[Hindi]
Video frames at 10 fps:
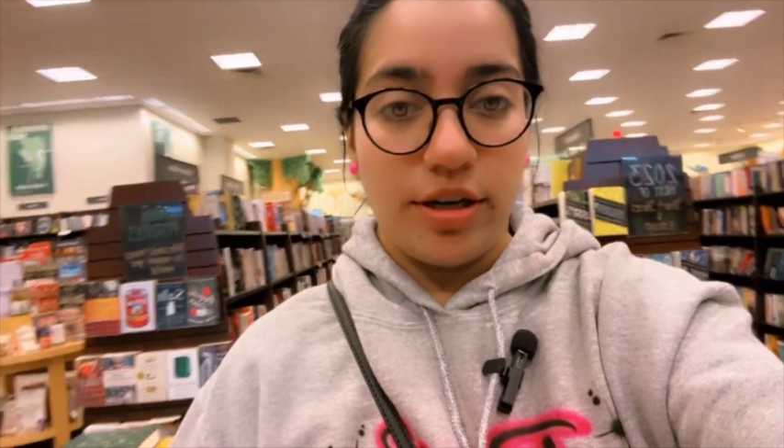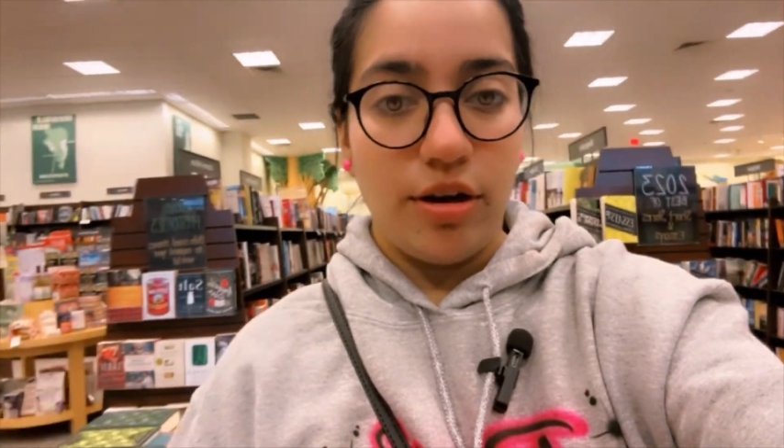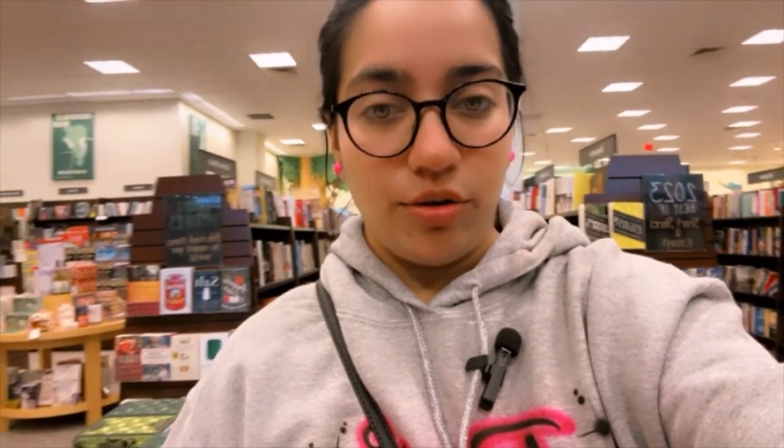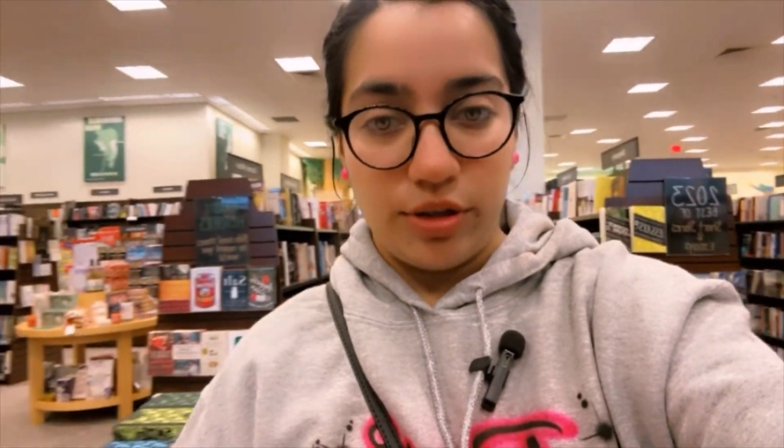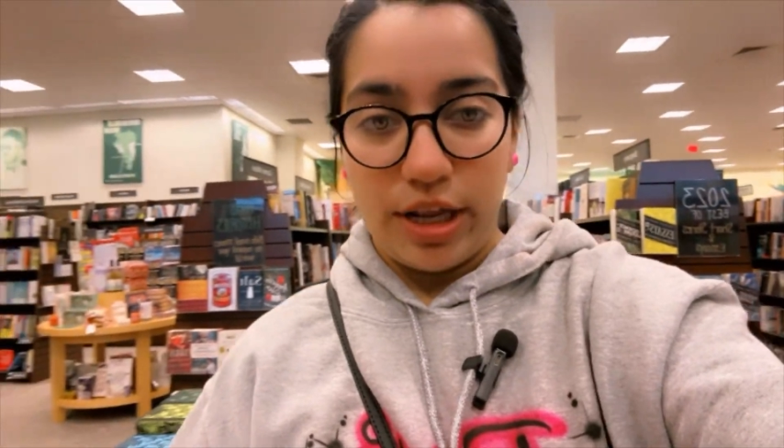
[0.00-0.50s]

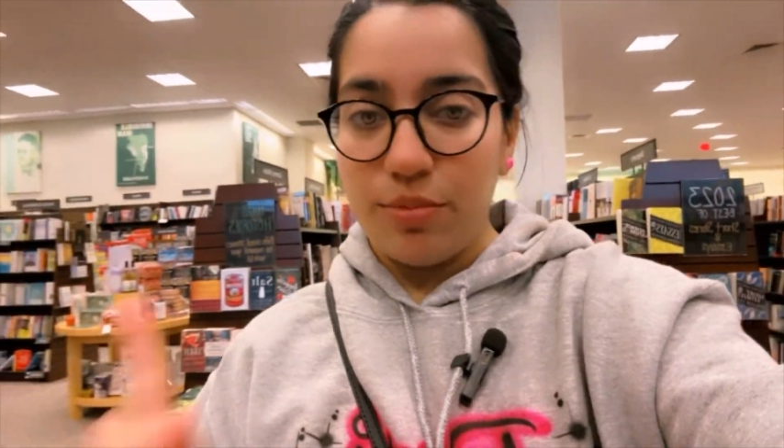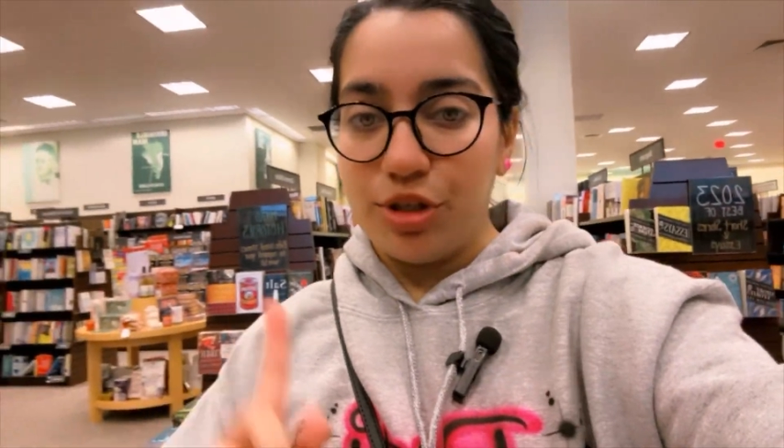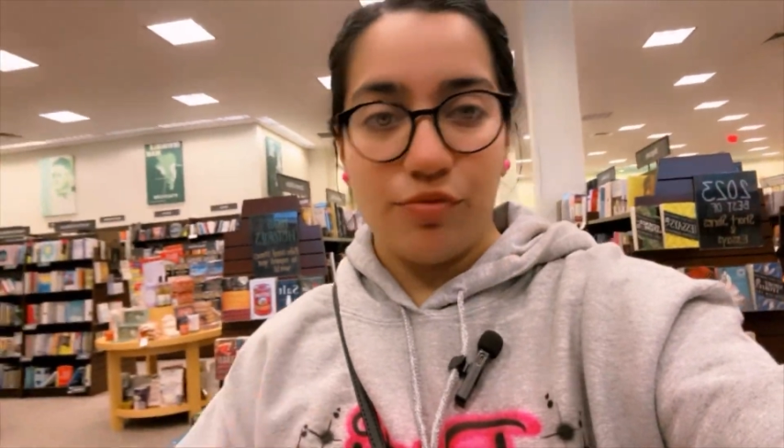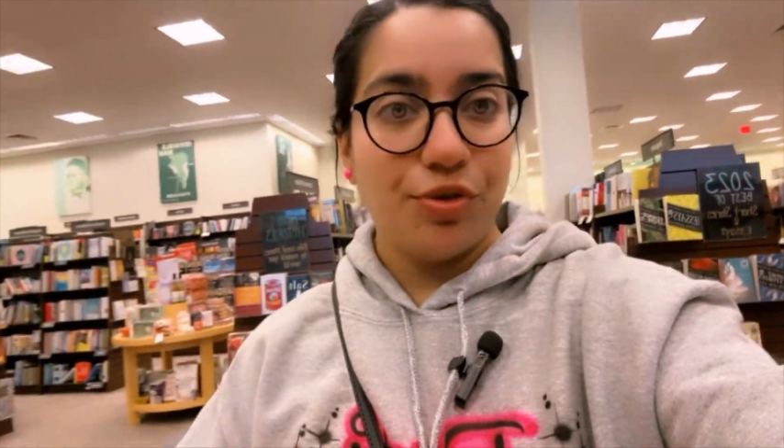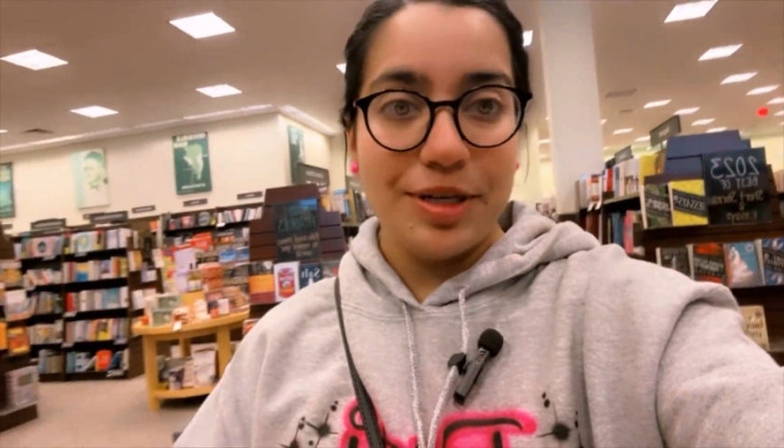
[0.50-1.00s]
थ्रिलर होता है ना
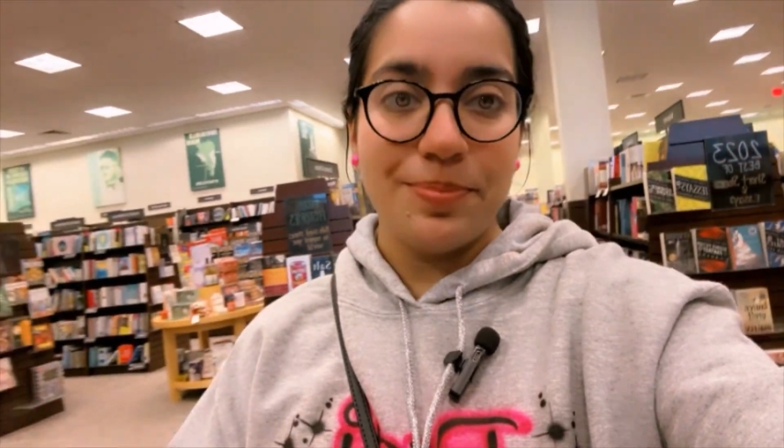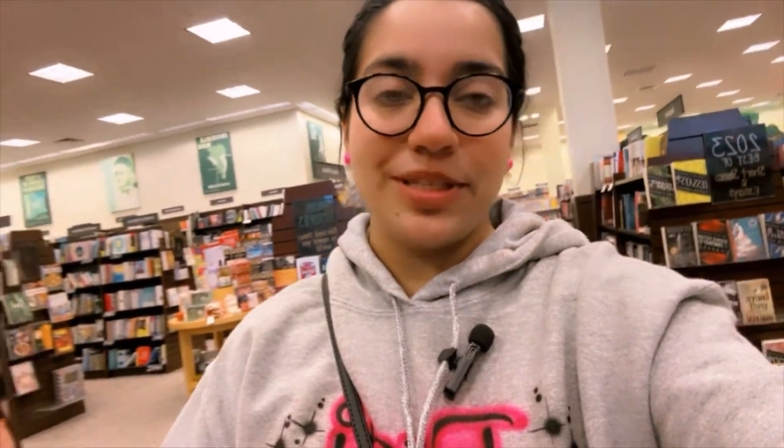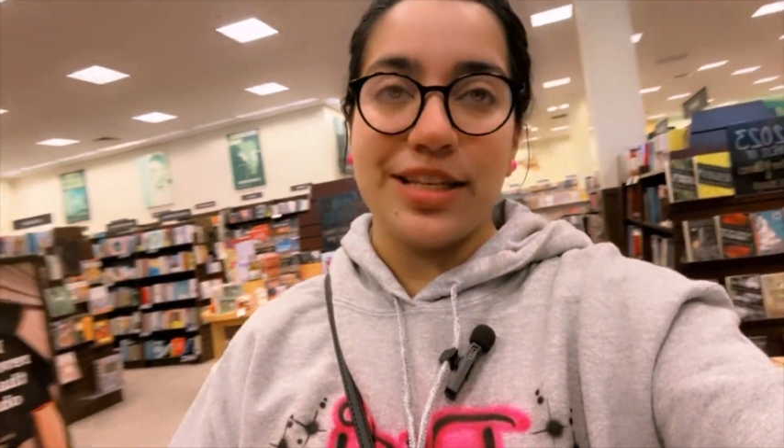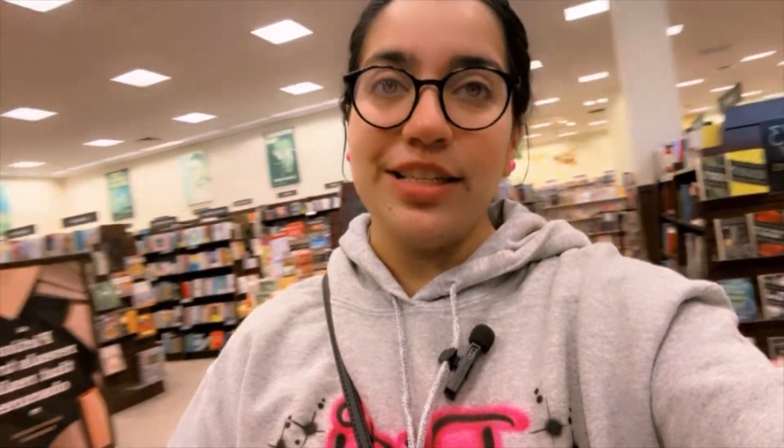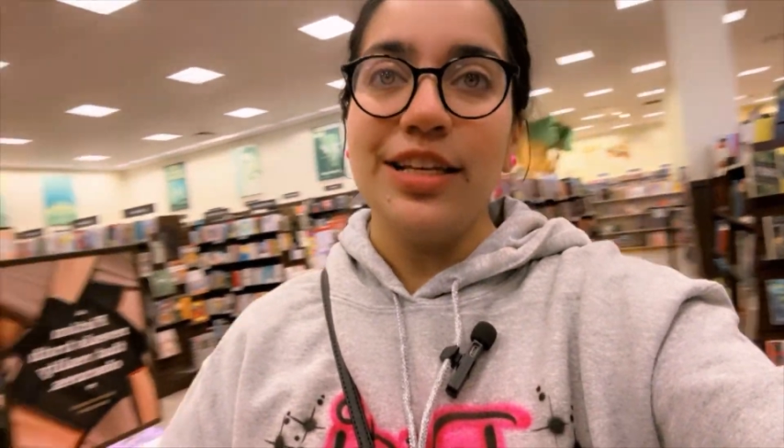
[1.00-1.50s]
मुझे वो नहीं
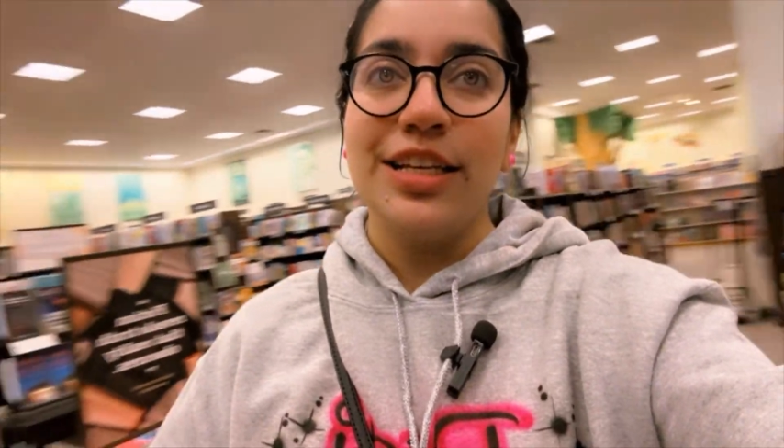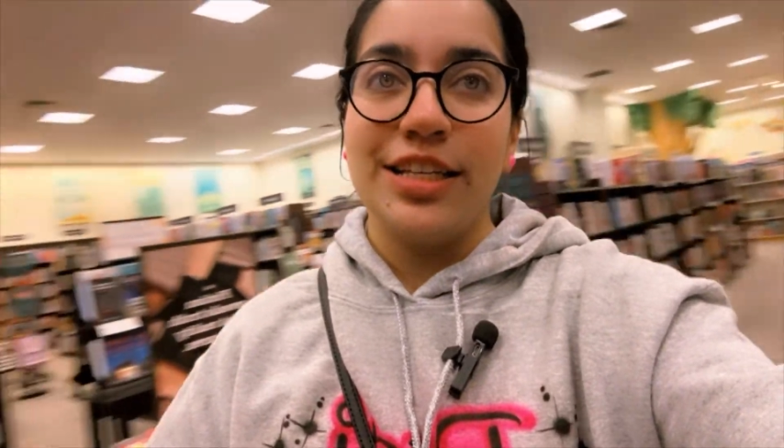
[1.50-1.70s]
पसंद